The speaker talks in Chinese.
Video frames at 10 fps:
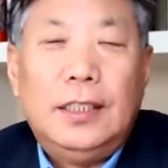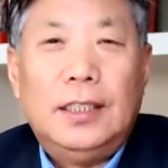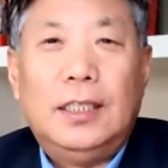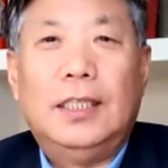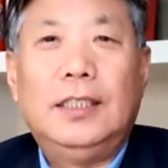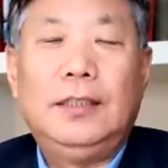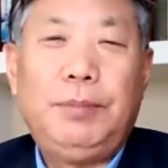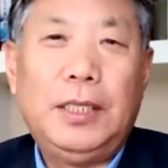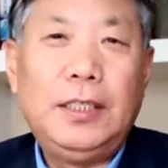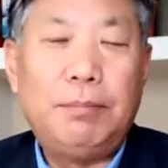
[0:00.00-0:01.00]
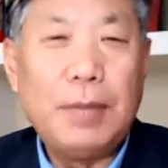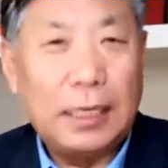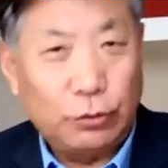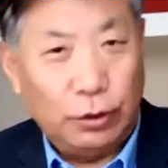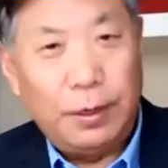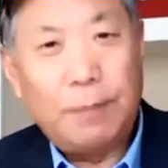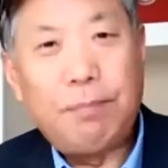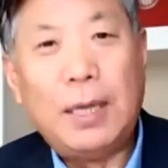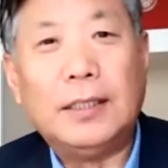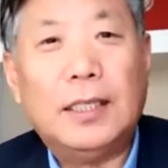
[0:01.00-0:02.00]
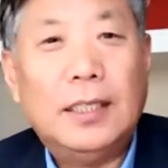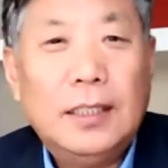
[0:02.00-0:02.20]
啊，别人也不敢随便碰他。